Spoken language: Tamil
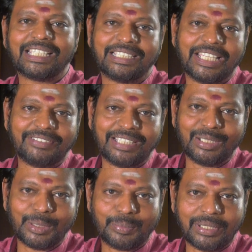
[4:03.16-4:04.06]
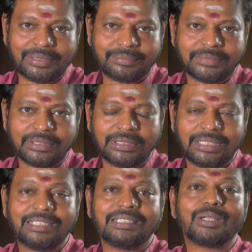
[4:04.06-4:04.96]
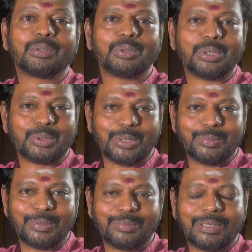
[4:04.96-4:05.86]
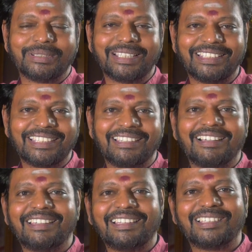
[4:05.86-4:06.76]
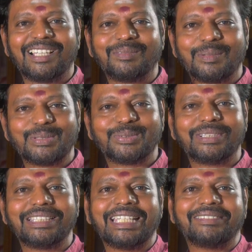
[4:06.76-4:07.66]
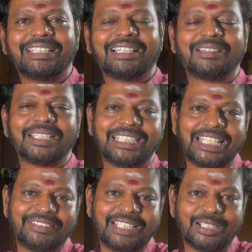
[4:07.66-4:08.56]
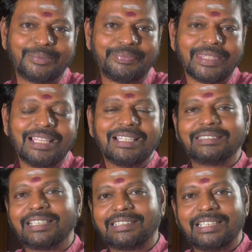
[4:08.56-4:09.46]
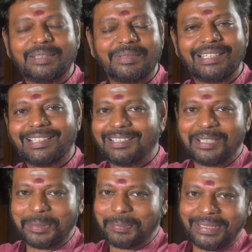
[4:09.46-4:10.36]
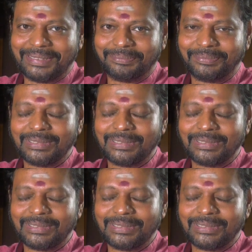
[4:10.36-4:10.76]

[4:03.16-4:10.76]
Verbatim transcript: திக்கு தேவதைகளும் இருப்பாங்க இதுதான் கூட்டு குடும்பம் நம்ம தனித்தனியாக இருந்தாலும் நம்மளை சுற்றி தேவதைகளும் அதிதேவதைகளும் சக்திகளும் இருந்துக்கிட்டு தான் இருப்பாங்க